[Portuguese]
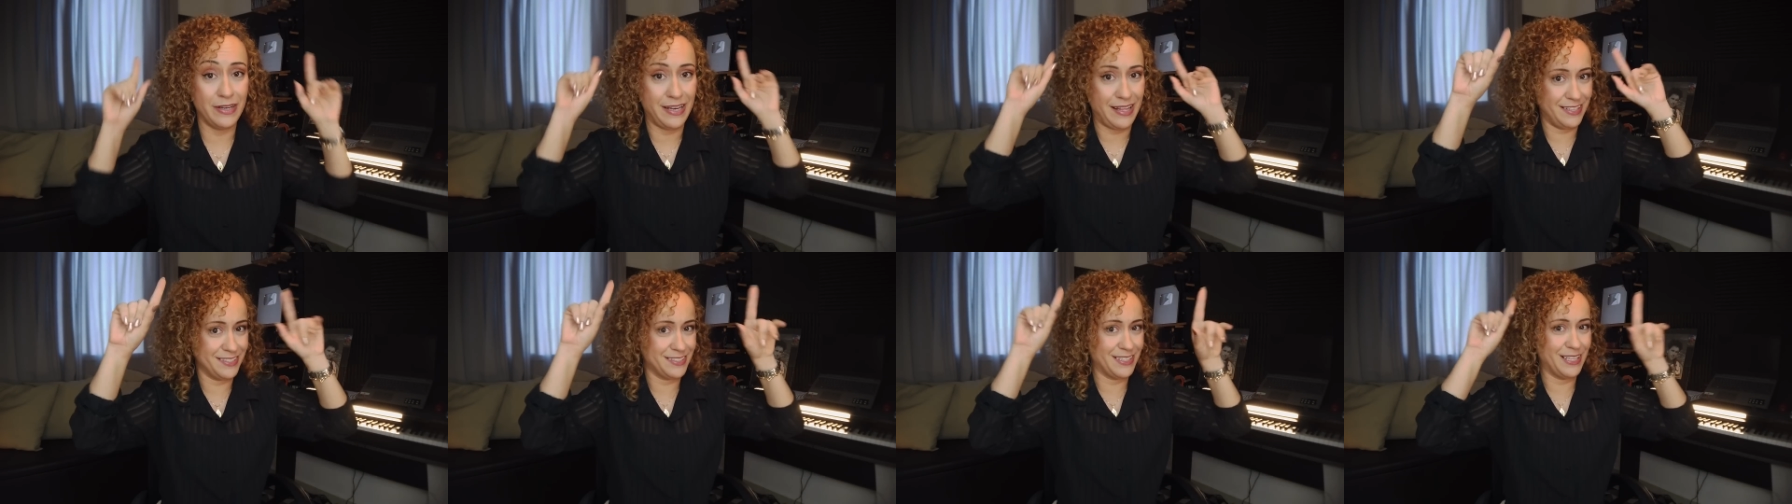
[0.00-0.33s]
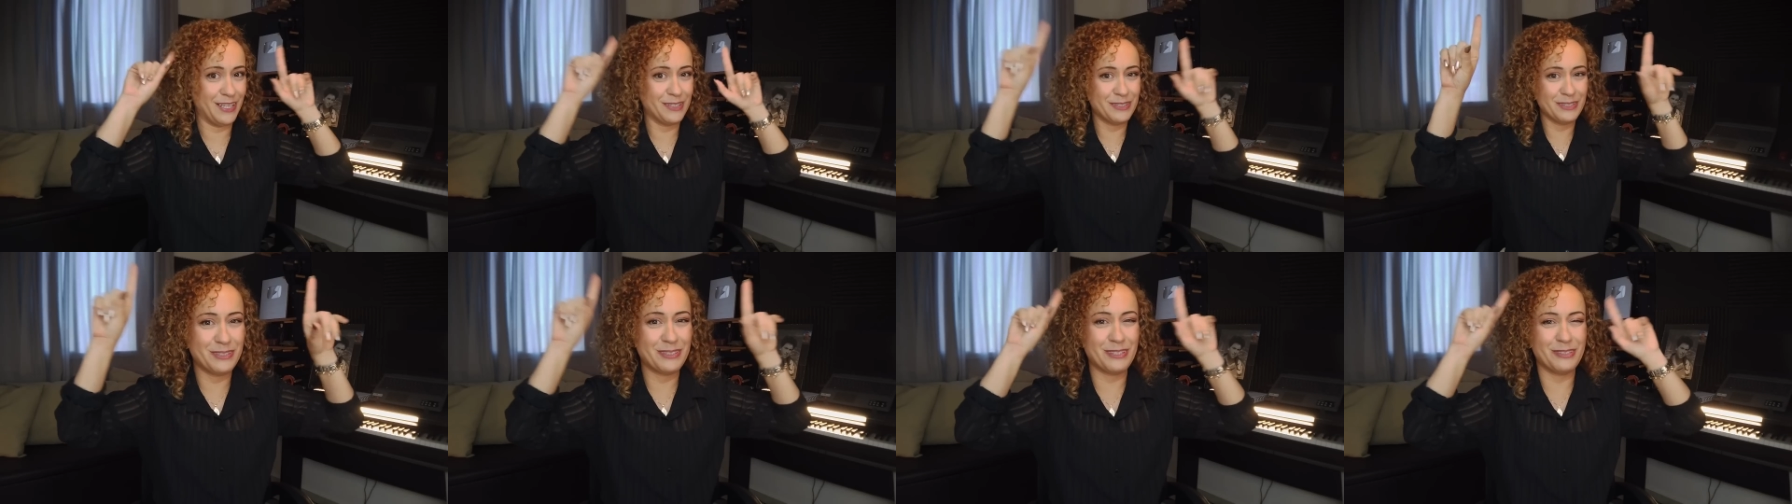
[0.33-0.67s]
aliás,
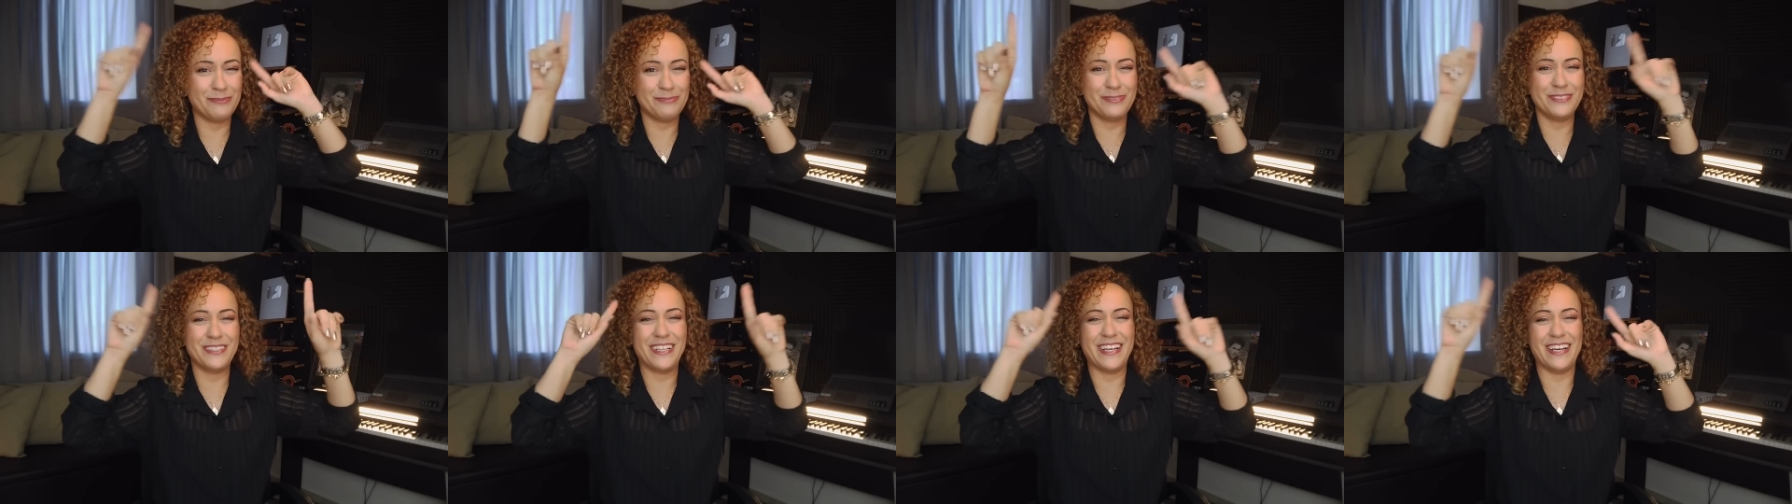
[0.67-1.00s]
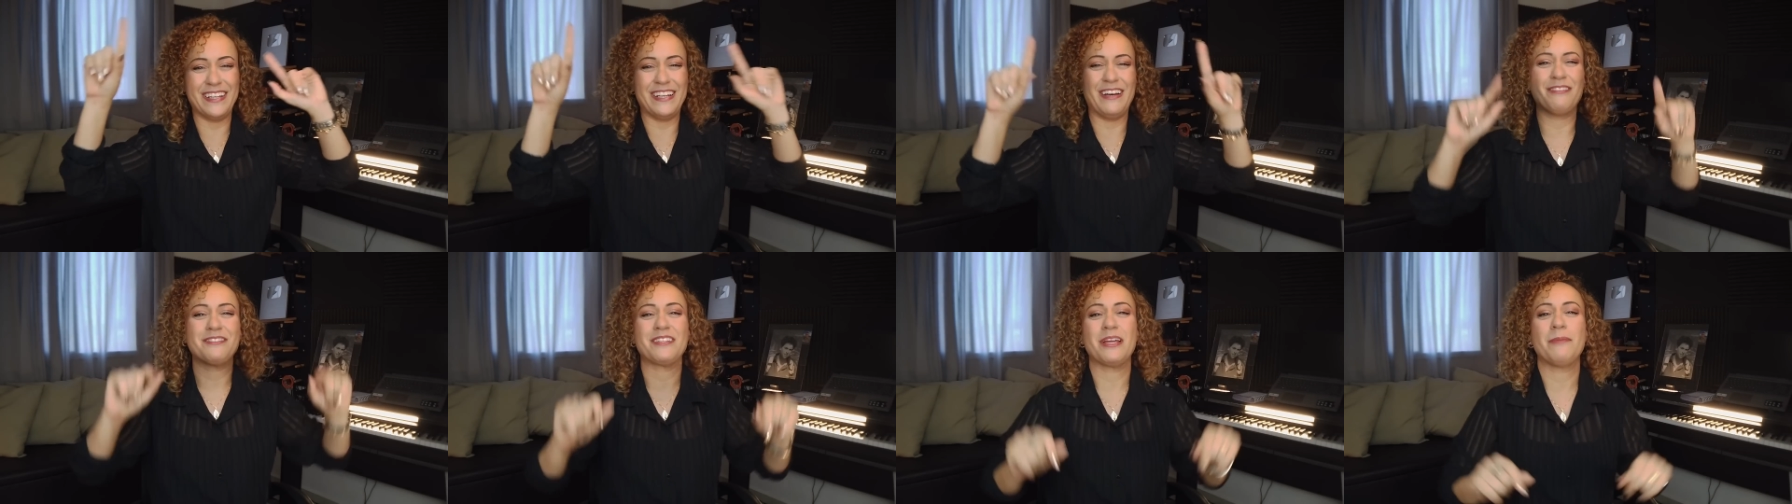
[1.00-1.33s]
lá no topo do
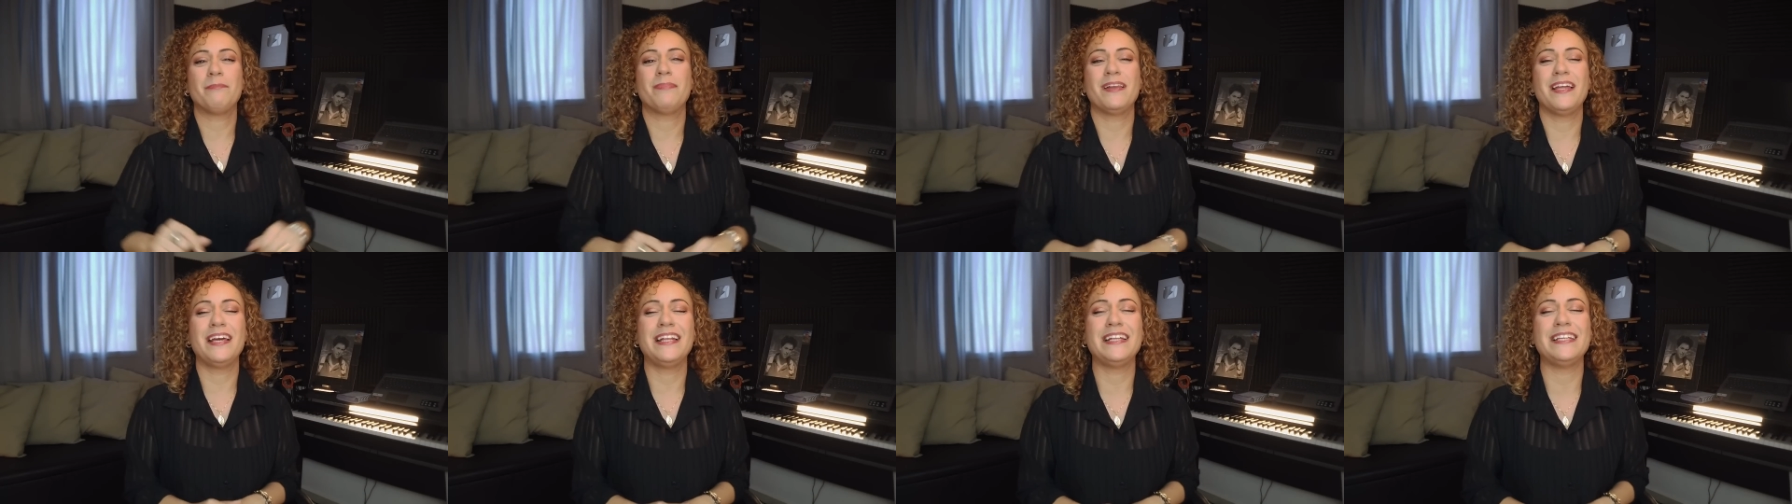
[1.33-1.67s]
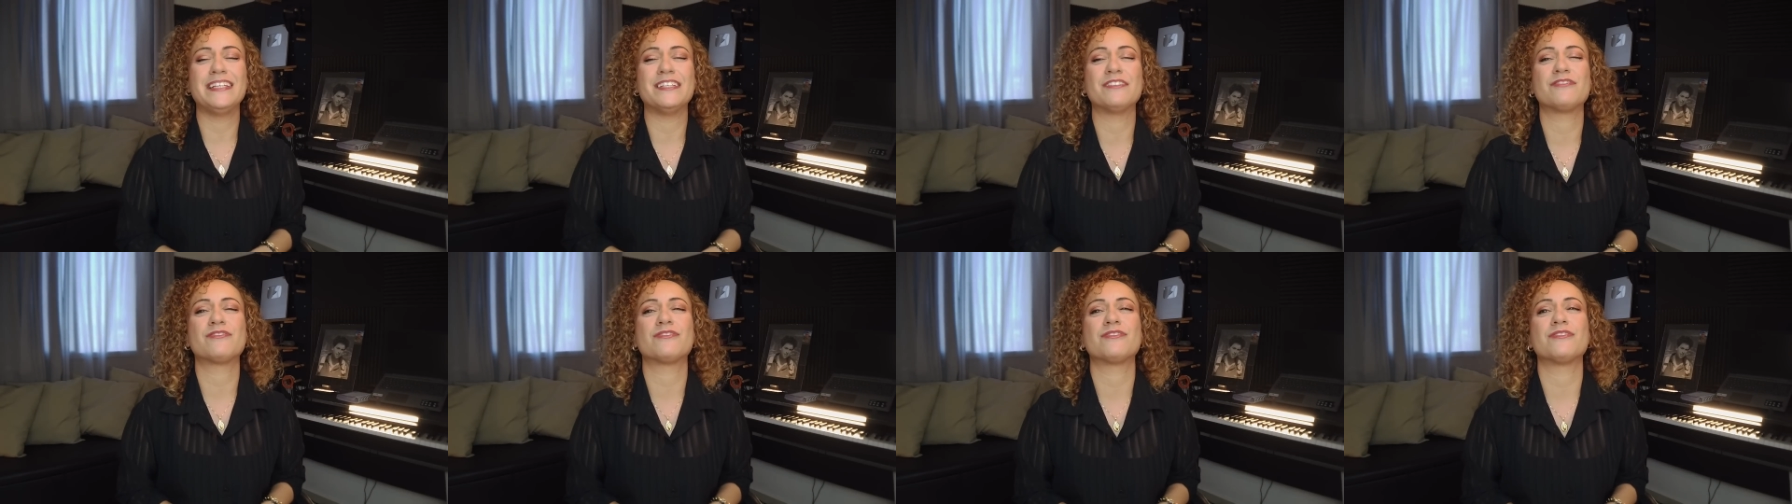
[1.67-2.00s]
canal tem
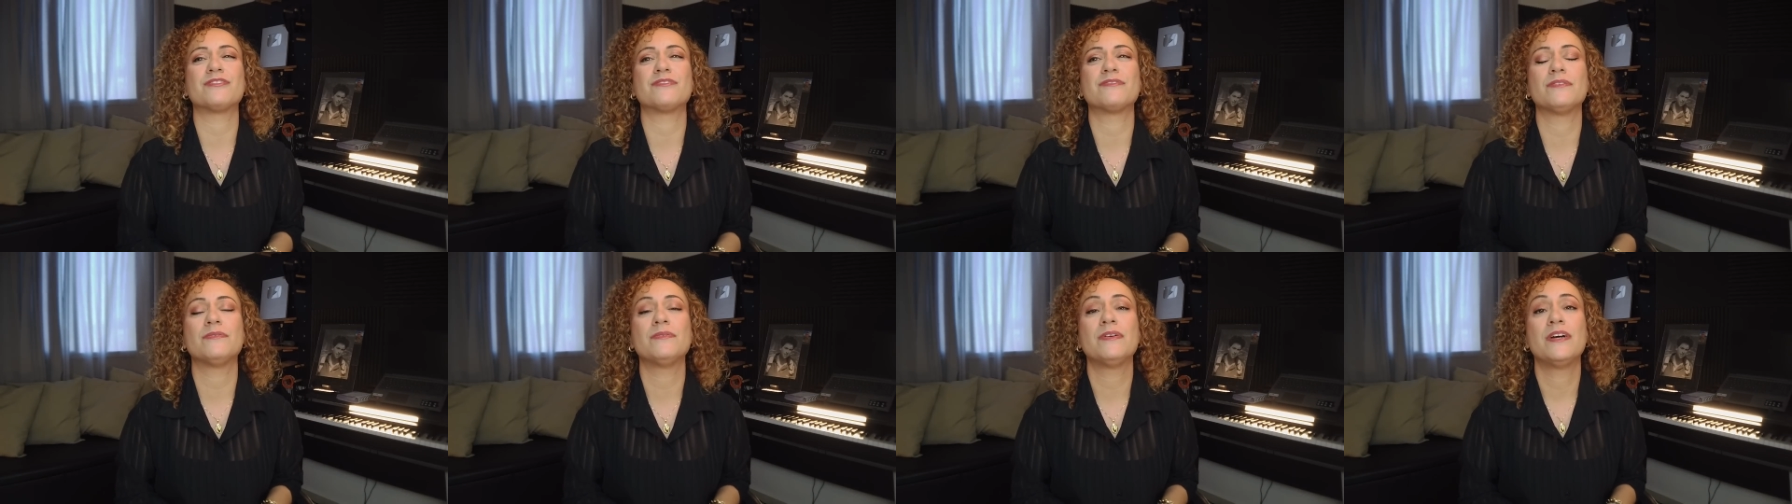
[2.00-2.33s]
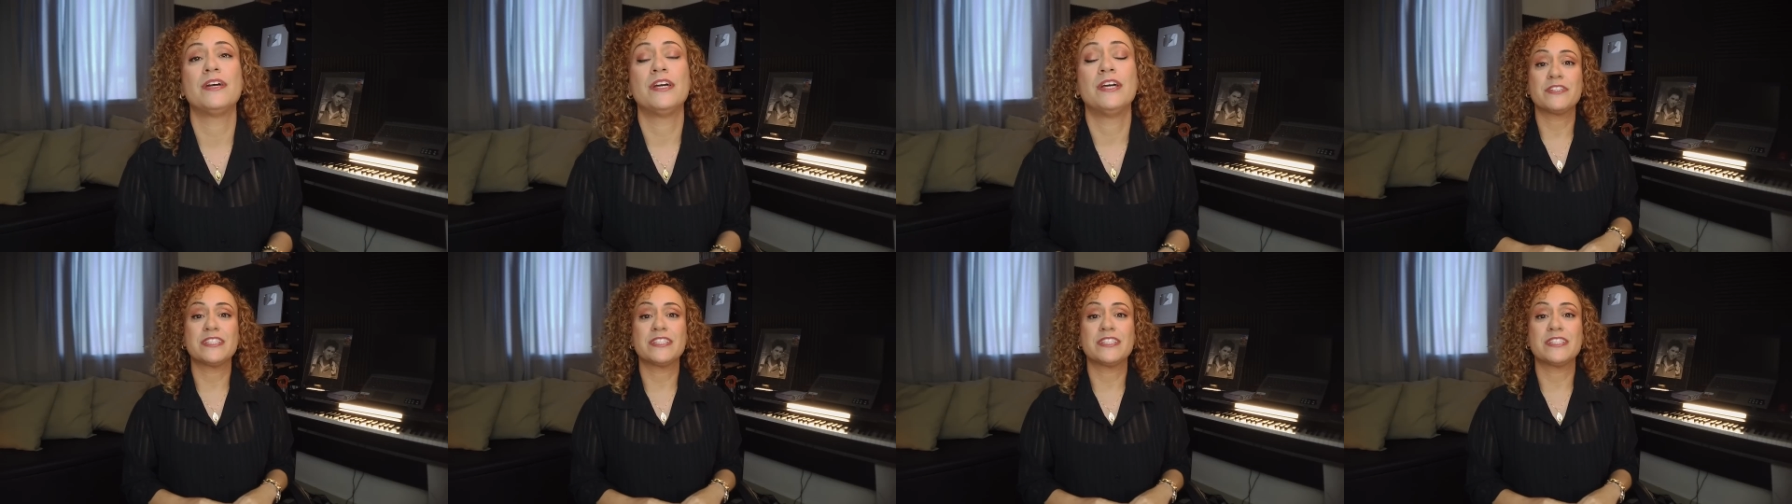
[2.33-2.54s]
playlists, viu?